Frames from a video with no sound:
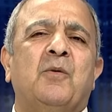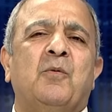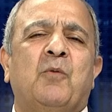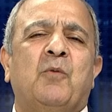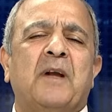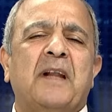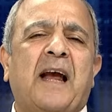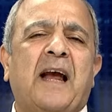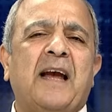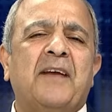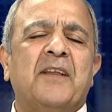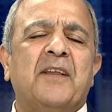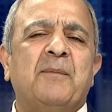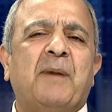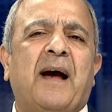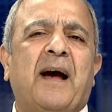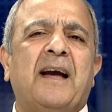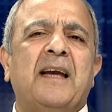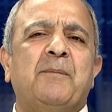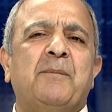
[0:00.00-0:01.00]
ولاحظي
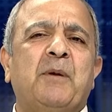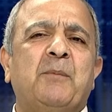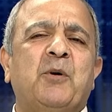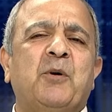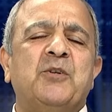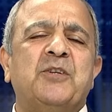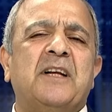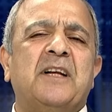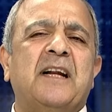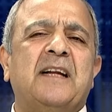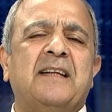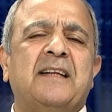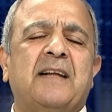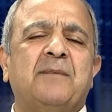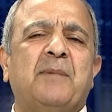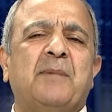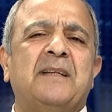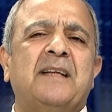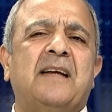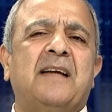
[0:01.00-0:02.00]
معي بمجرد
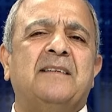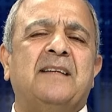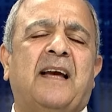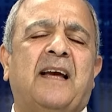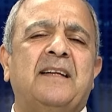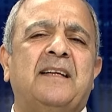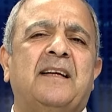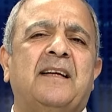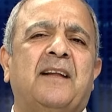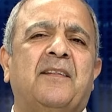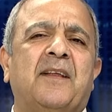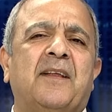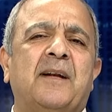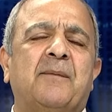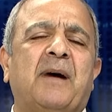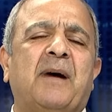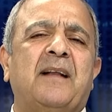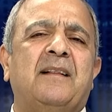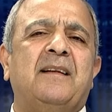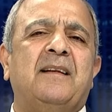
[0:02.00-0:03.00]
أن بدأت يعني
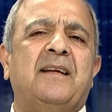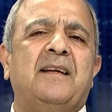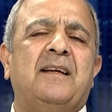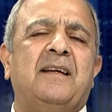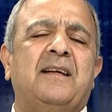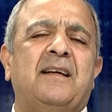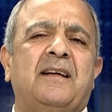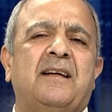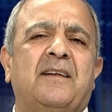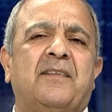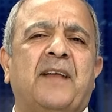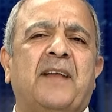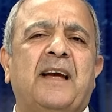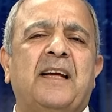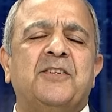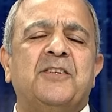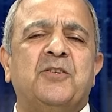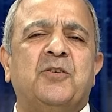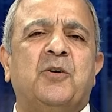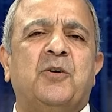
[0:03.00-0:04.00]
الضربات
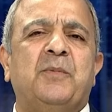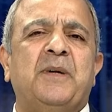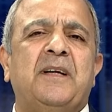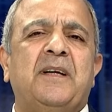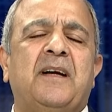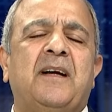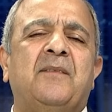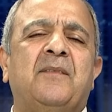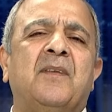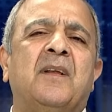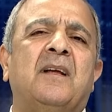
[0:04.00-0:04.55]
للضاحية الجنوبية